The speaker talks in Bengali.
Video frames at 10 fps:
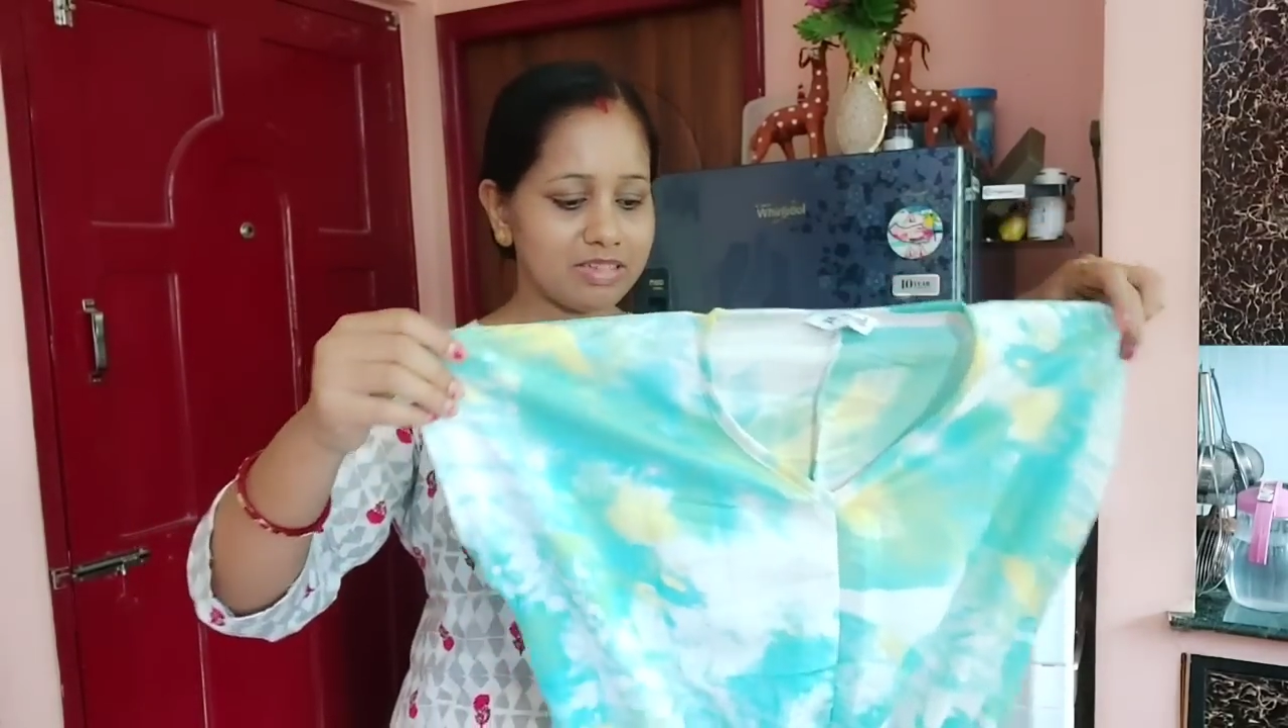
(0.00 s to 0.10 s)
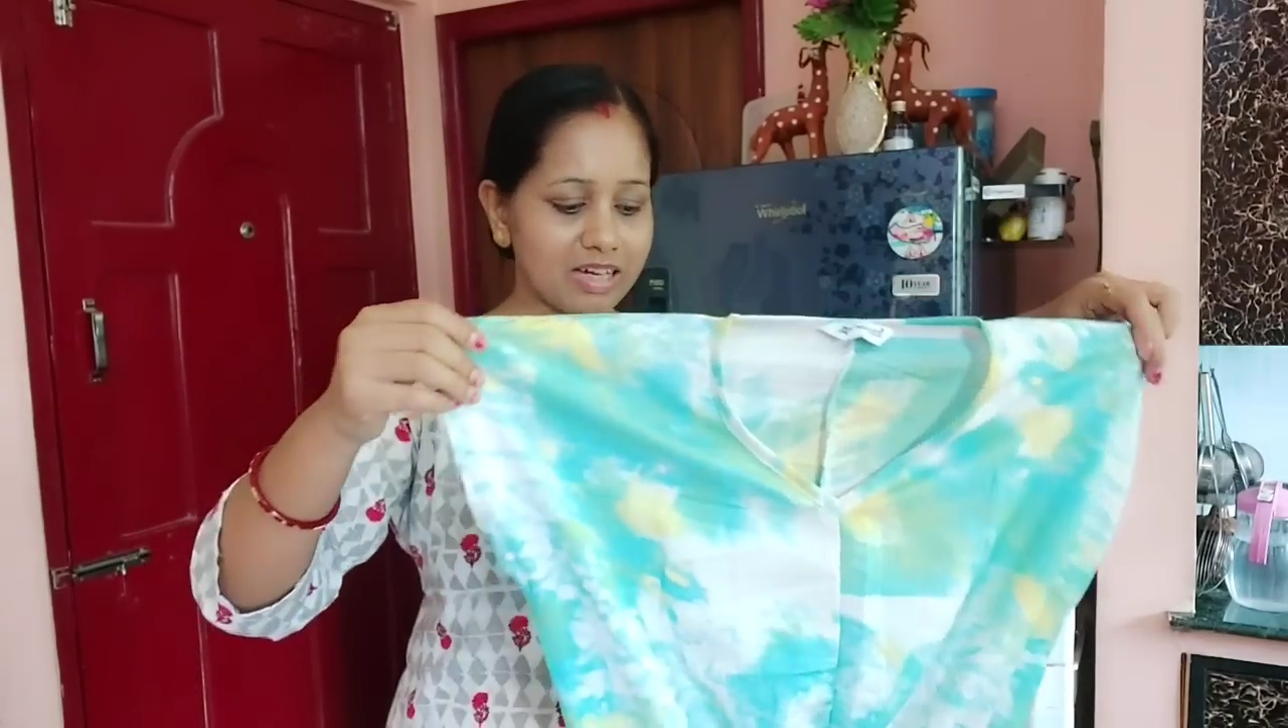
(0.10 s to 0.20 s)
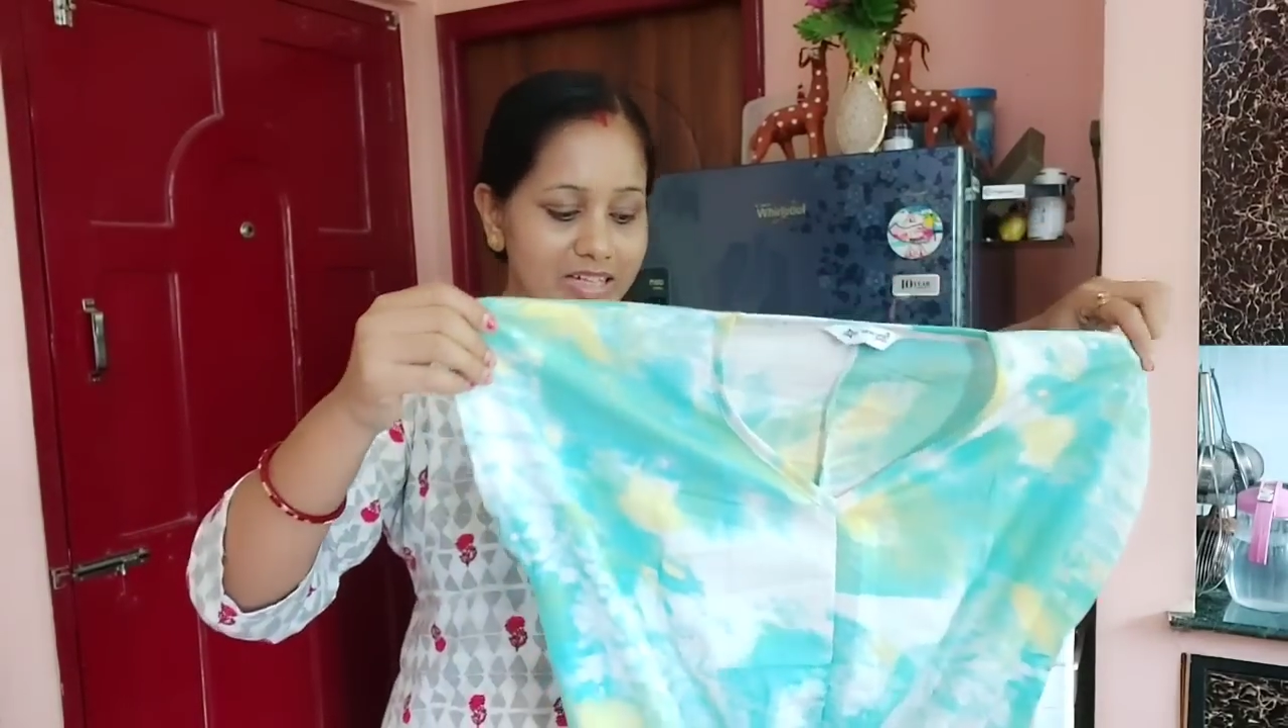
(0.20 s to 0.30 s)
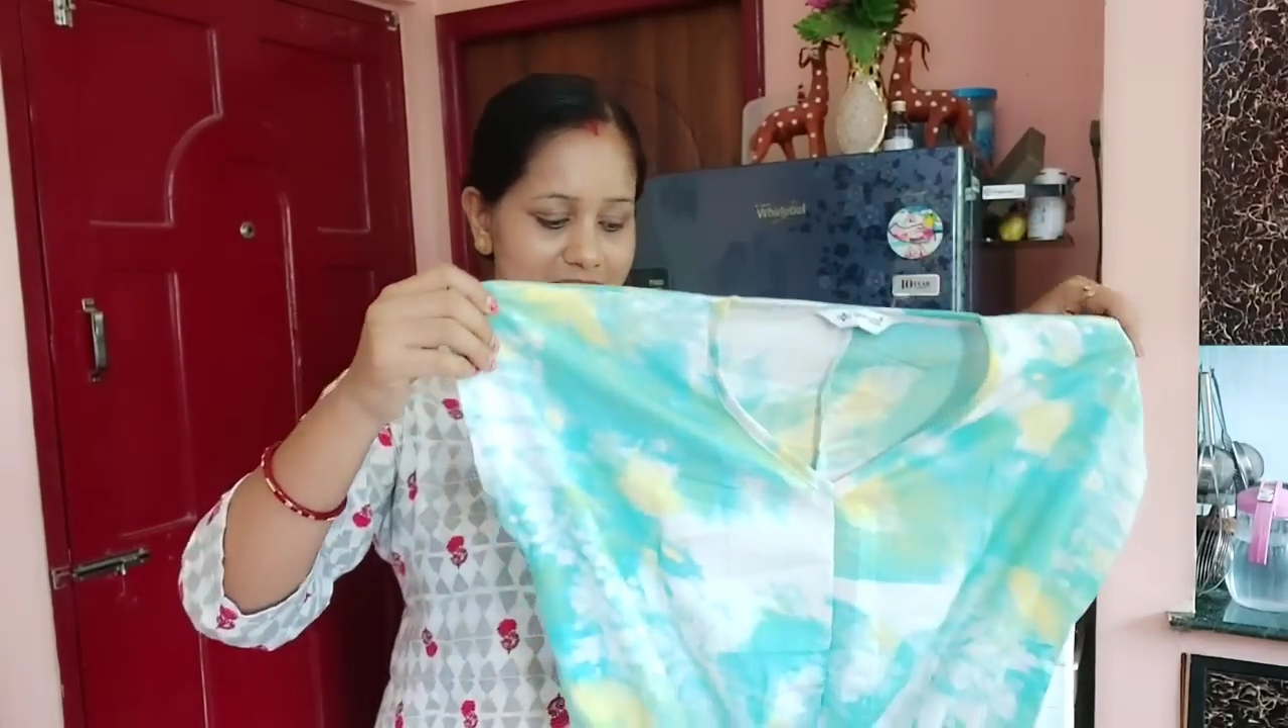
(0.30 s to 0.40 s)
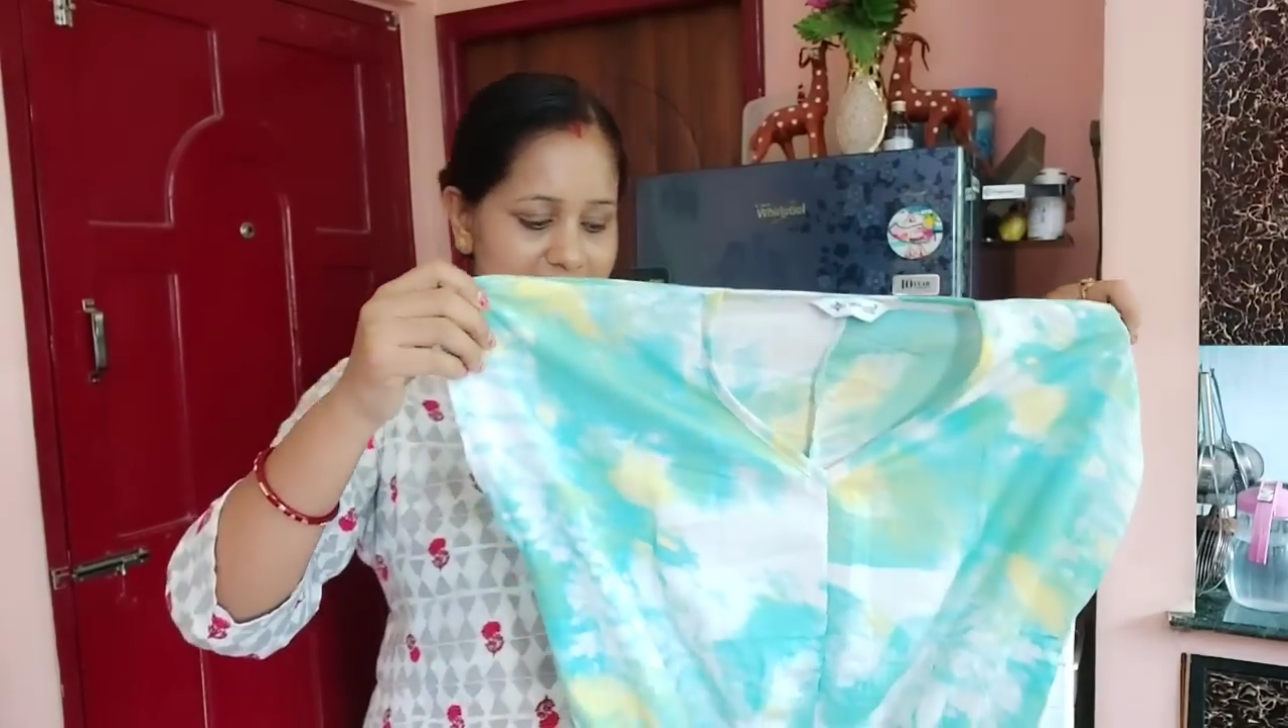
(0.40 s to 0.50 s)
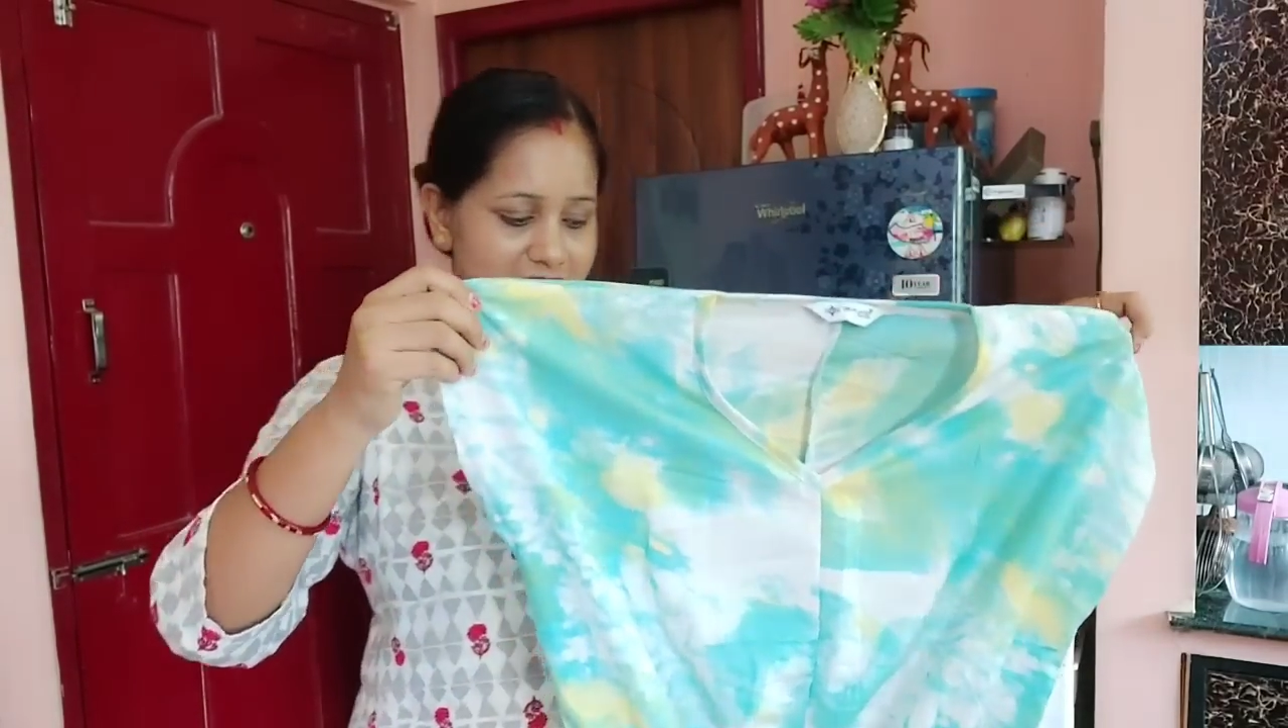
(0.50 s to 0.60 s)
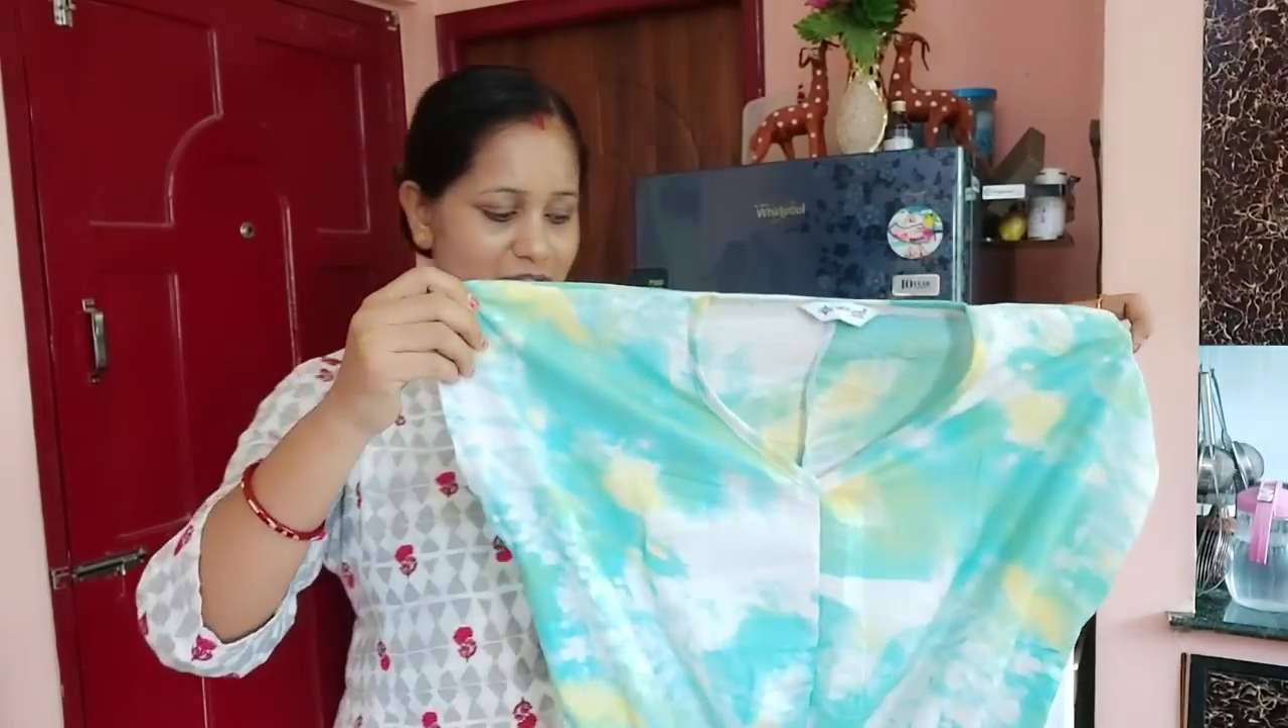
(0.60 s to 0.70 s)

তার লিঙ্কটা